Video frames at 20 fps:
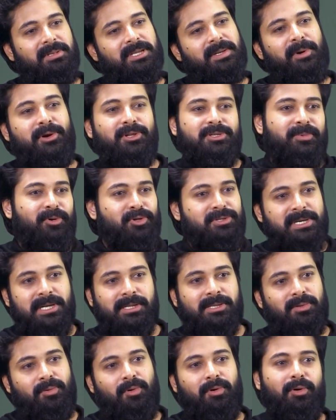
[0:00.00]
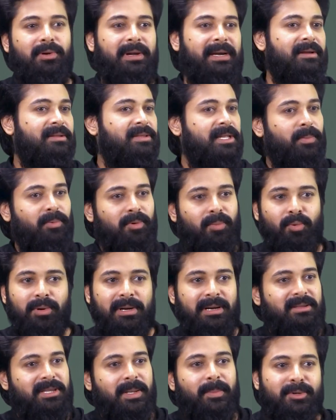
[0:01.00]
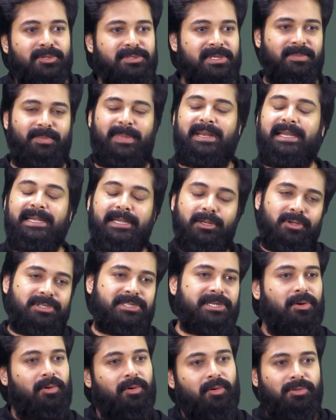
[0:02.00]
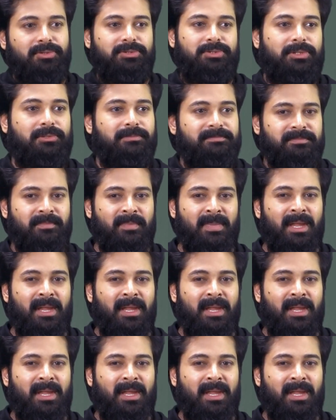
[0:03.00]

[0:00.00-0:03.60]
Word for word: సినిమా నుంచి వచ్చేస్తాం ఒక రెండు గంటల సేపులో మూడు గంటల సేపు వచ్చేస్తాం మళ్ళీ ఇంటికి వచ్చాక కూడా కొంచెం